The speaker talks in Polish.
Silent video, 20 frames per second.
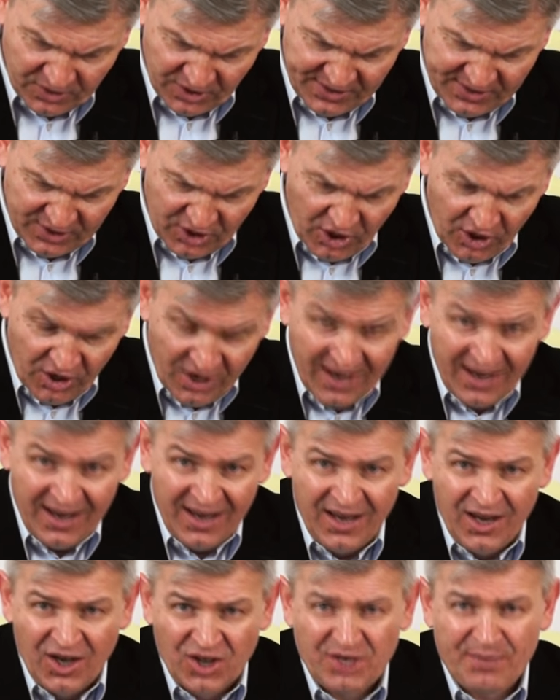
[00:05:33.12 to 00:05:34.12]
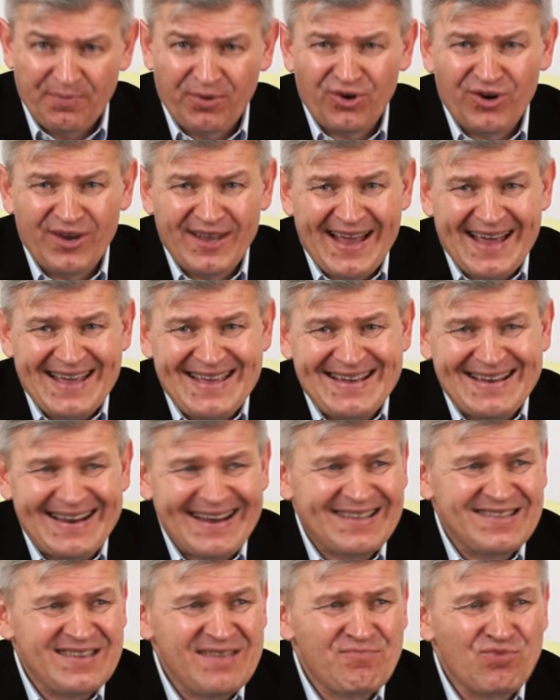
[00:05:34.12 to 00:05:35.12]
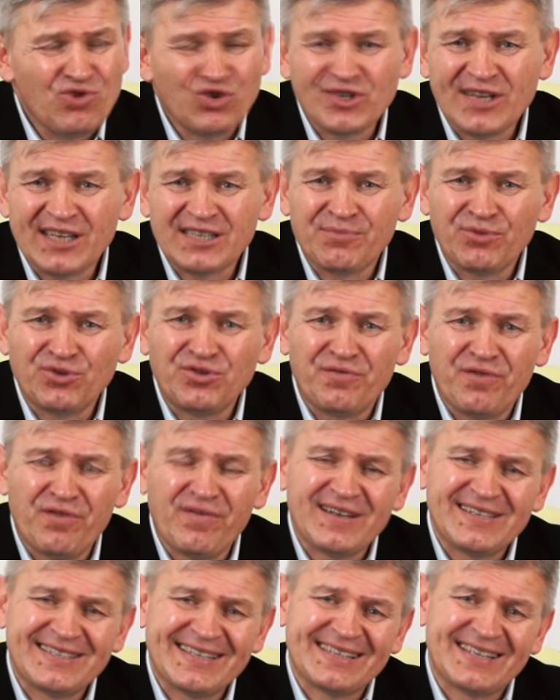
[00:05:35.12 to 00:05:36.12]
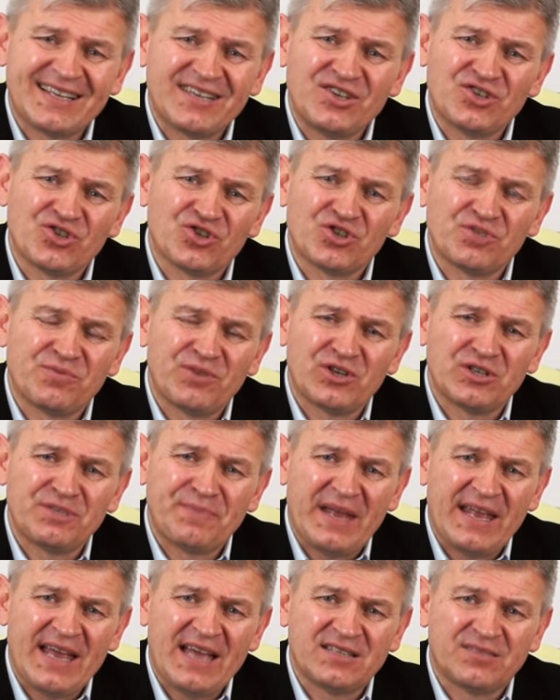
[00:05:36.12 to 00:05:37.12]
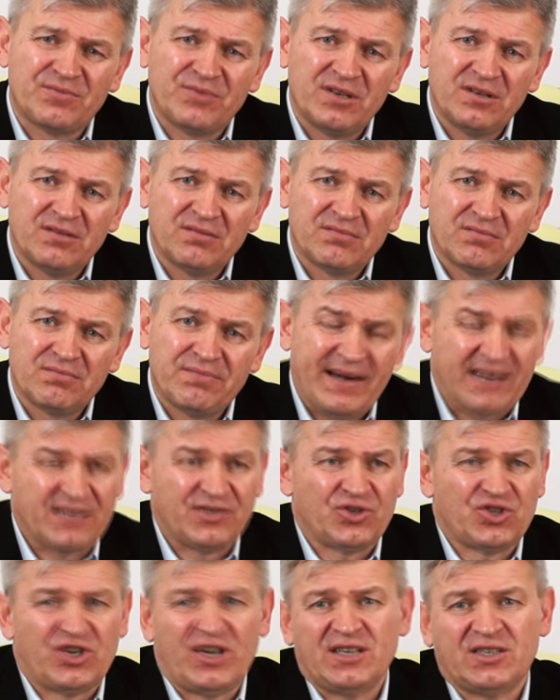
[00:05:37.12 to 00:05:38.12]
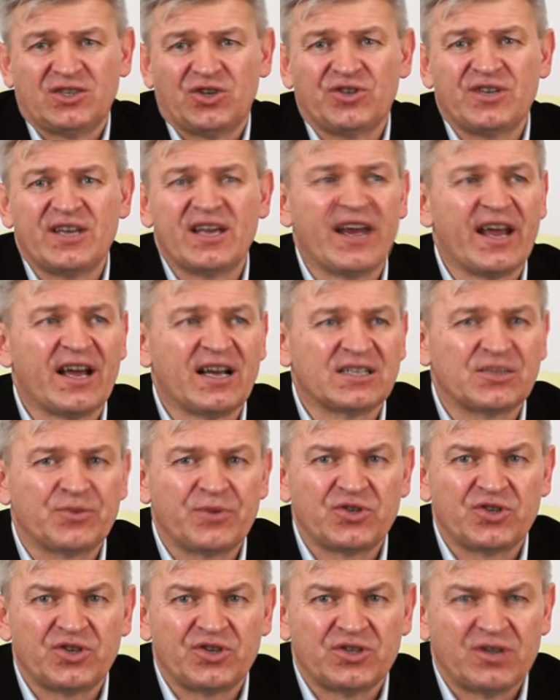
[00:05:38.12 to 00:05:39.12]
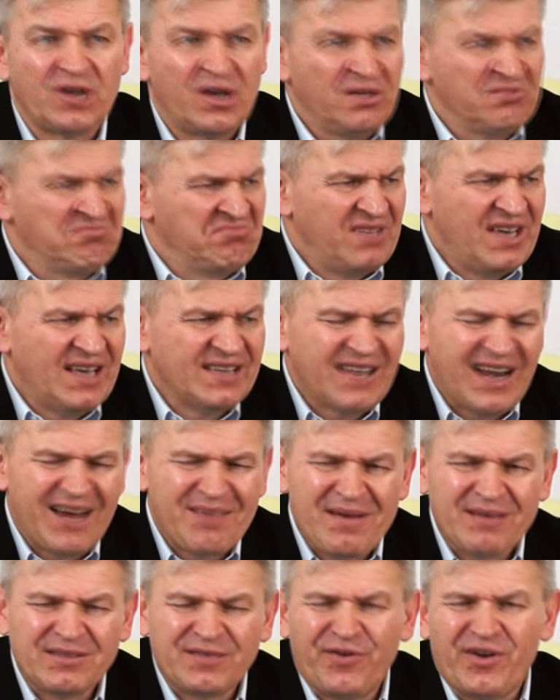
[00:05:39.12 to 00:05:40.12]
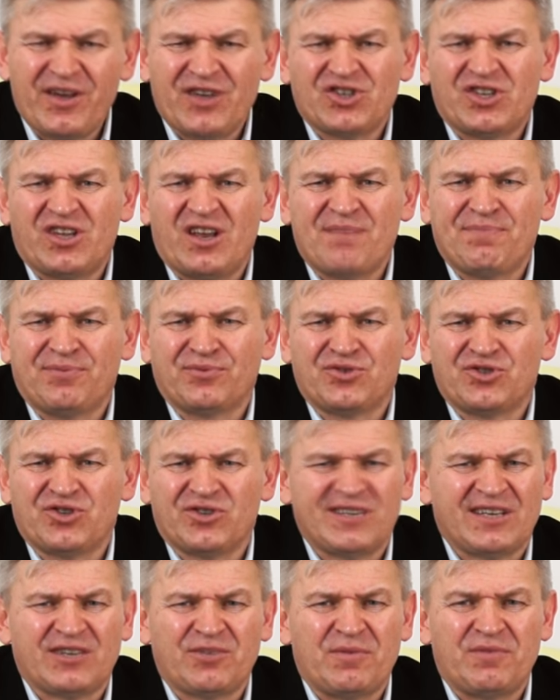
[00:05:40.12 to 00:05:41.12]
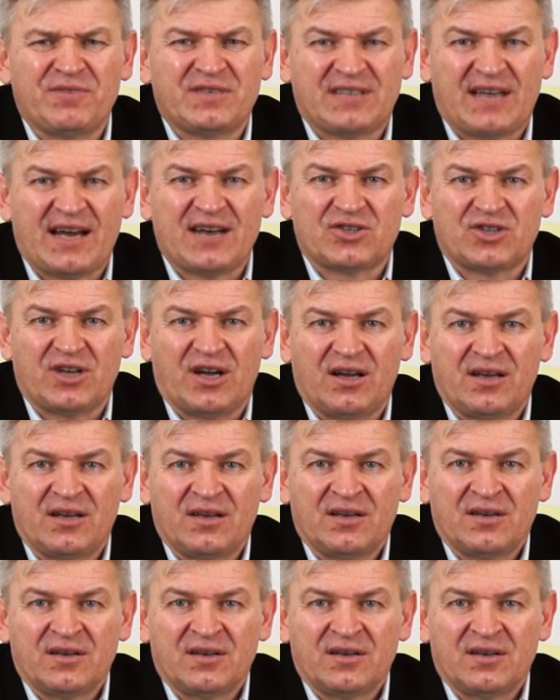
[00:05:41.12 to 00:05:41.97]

jest to, że pokolenia Y nie można zmotywować zasadniczo rzecz biorąc pieniędzmi. Bardzo często od Y słyszysz, ja zarabiam swoje 4,5 tysiąca, to mi wystarcza.